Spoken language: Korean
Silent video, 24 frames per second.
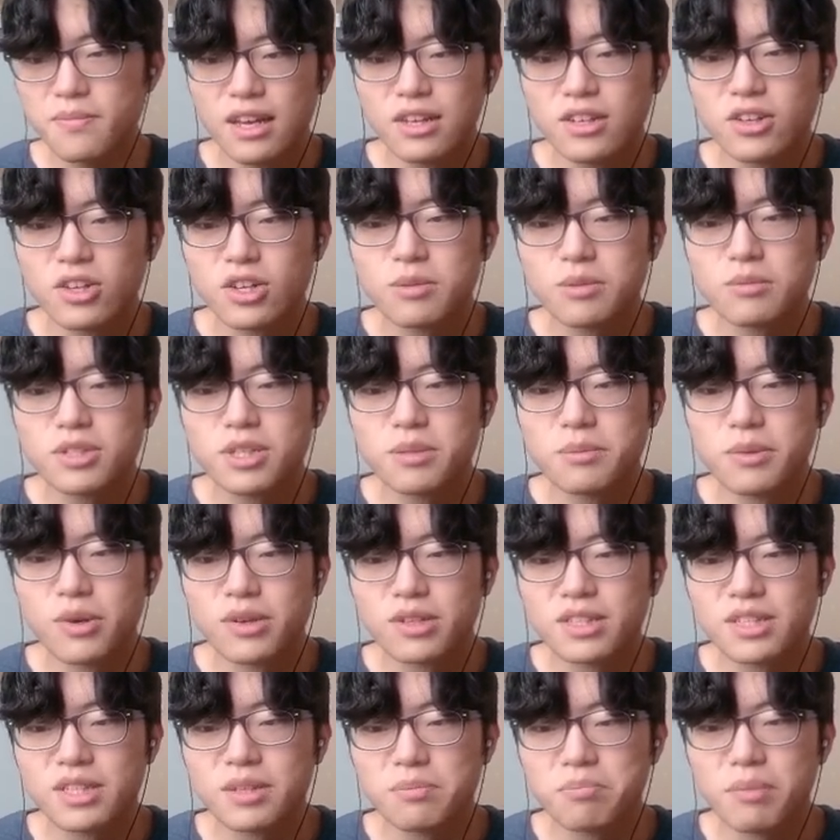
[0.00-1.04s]
여러분이
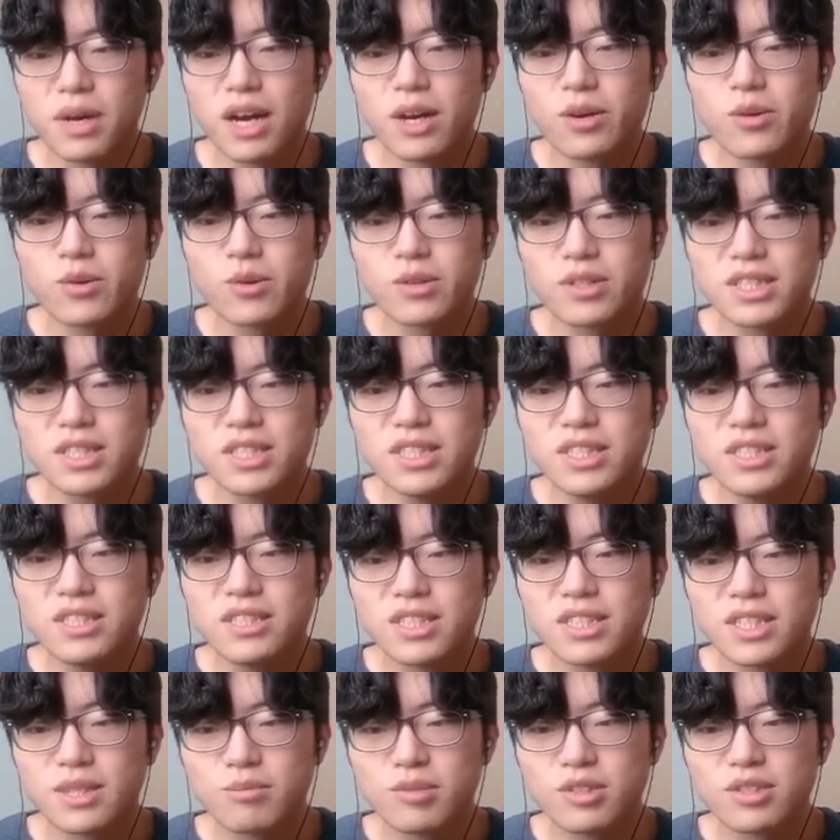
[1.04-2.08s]
먹는 바로 그
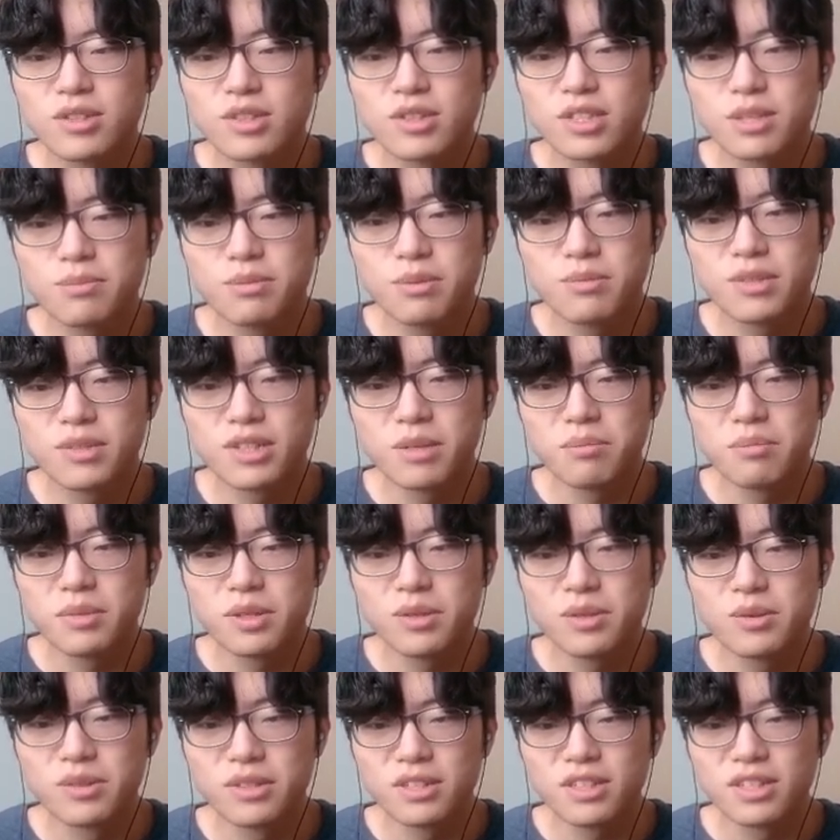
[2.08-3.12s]
식물성 식품들의
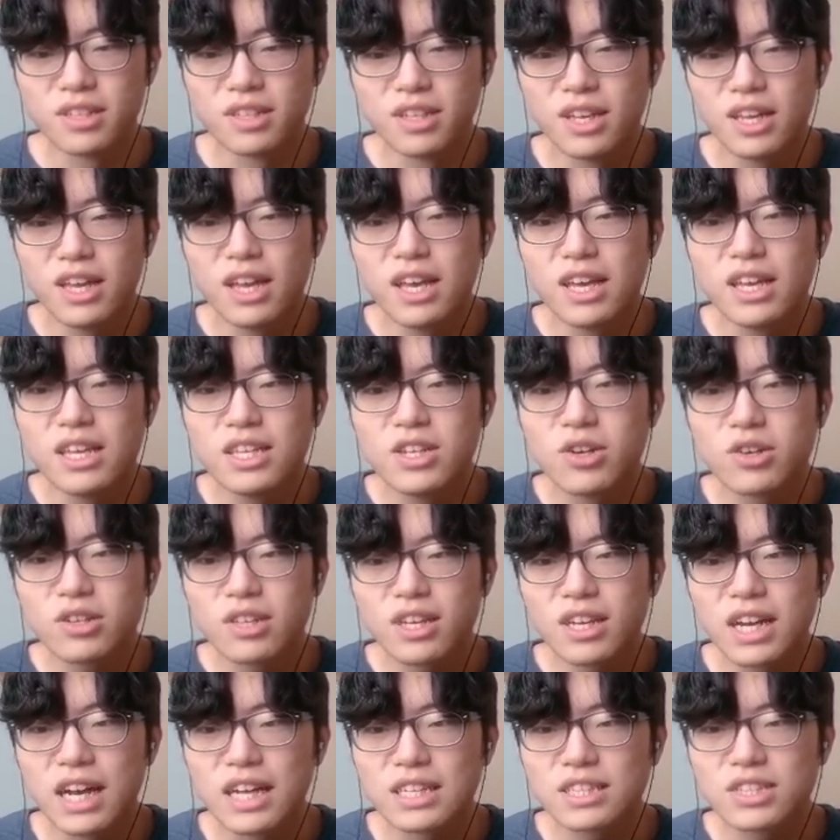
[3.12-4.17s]
비료는
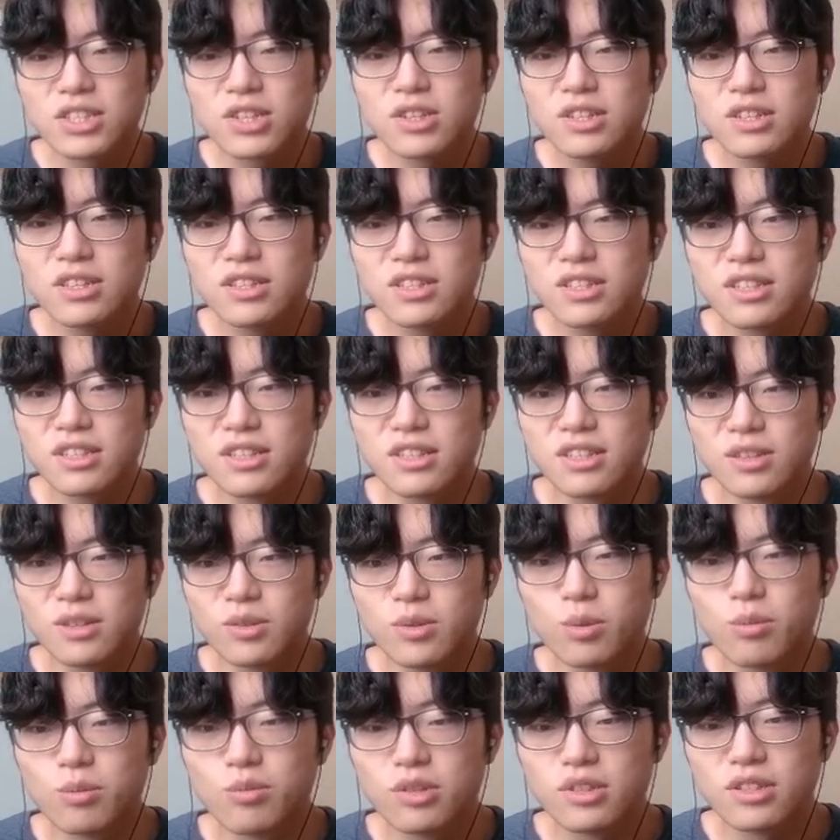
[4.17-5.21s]
이렇게 갇혀있는
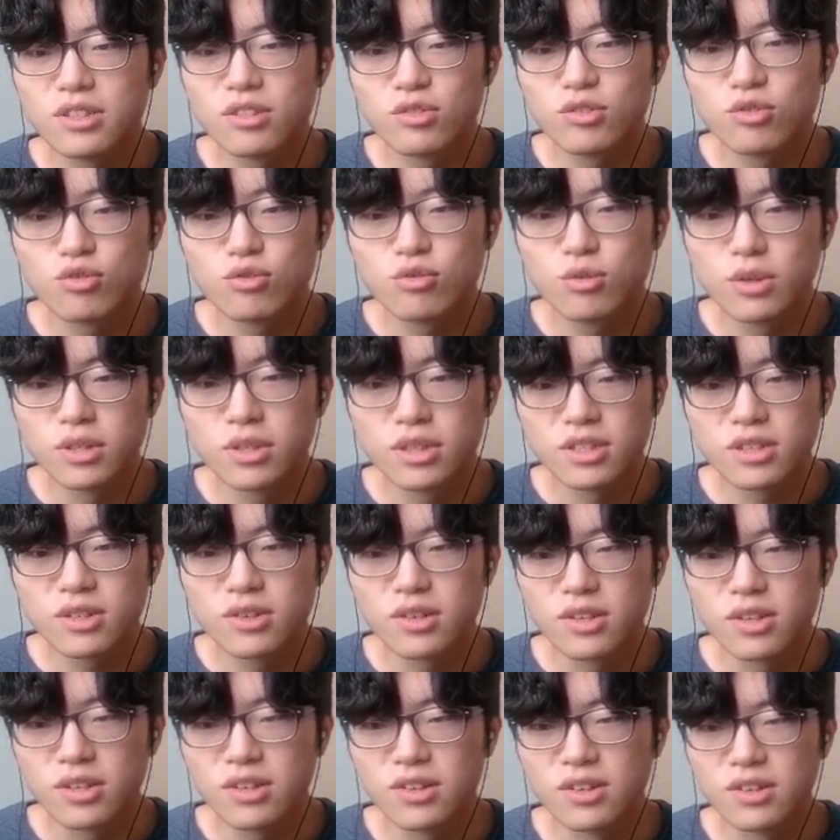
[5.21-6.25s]
동물들이 주고 있는
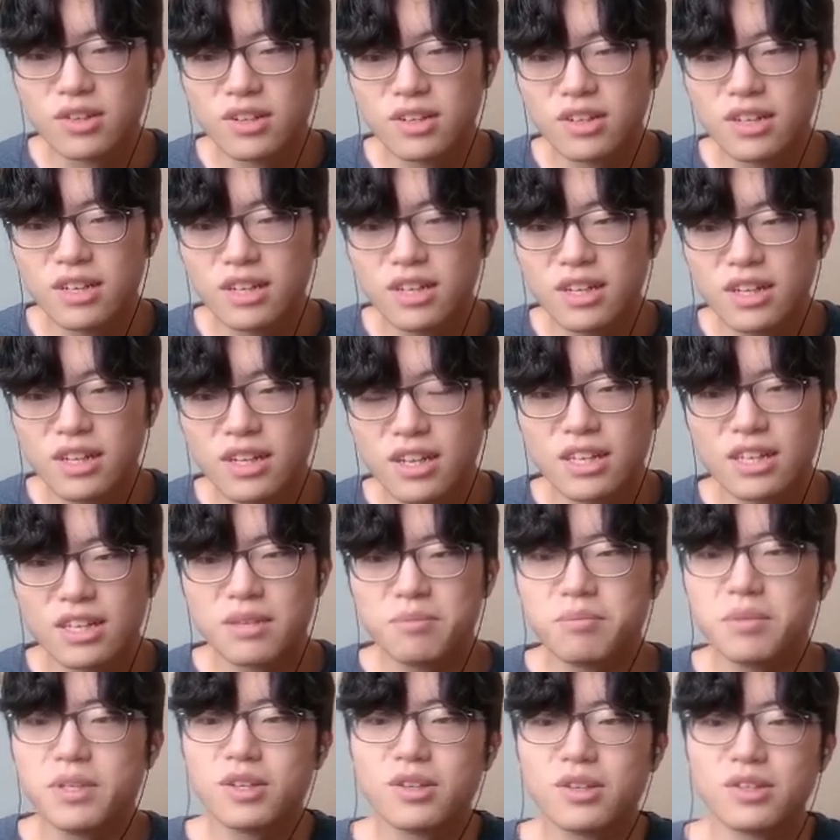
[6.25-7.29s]
거예요. 이
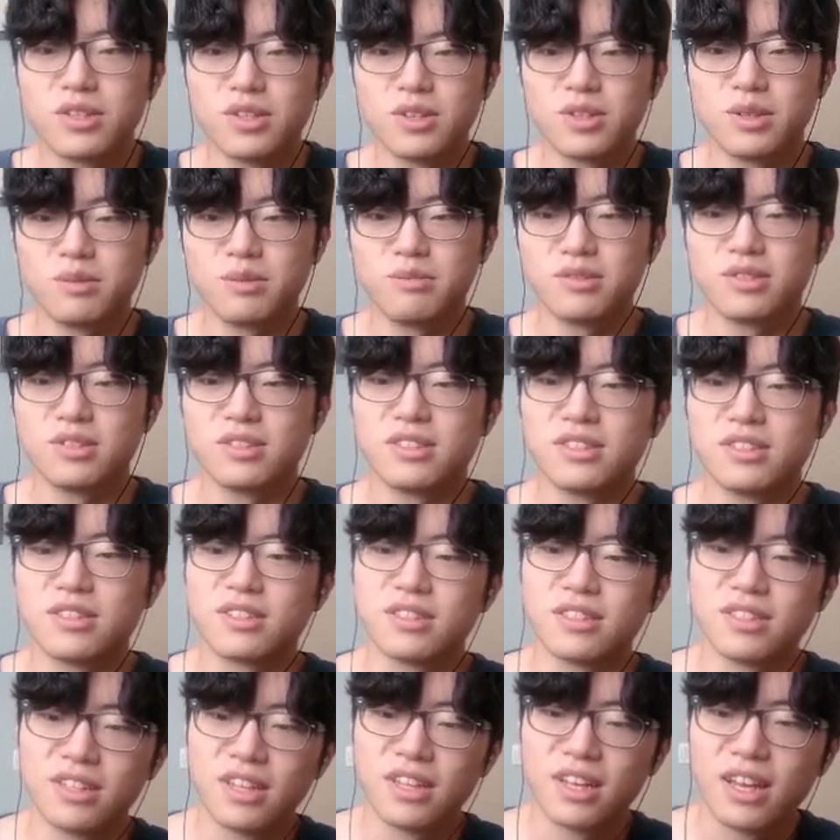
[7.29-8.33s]
비건
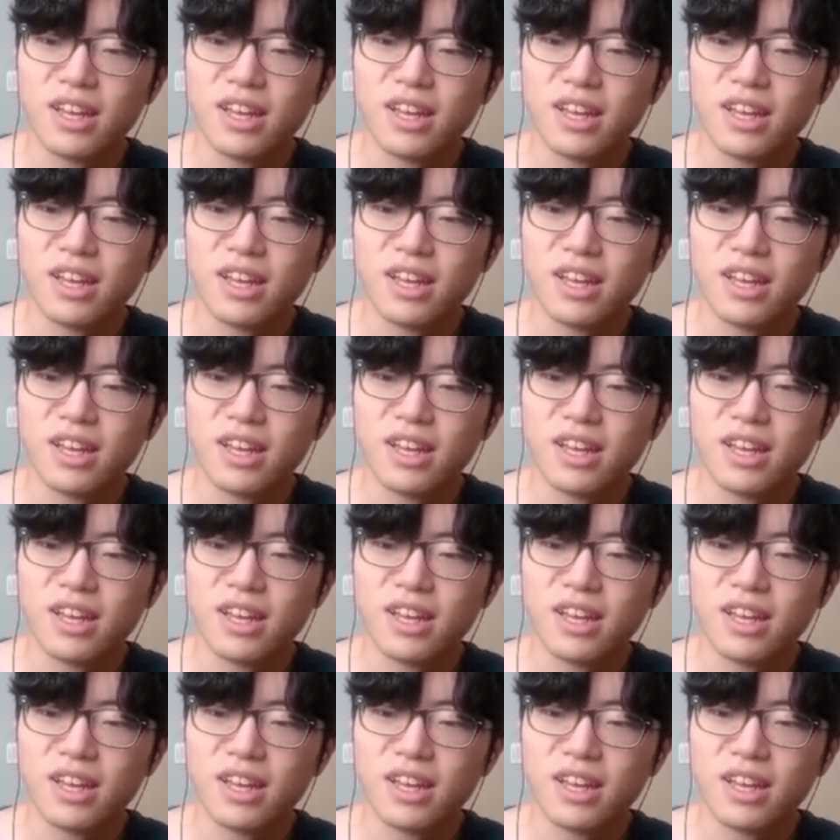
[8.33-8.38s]
여러분은,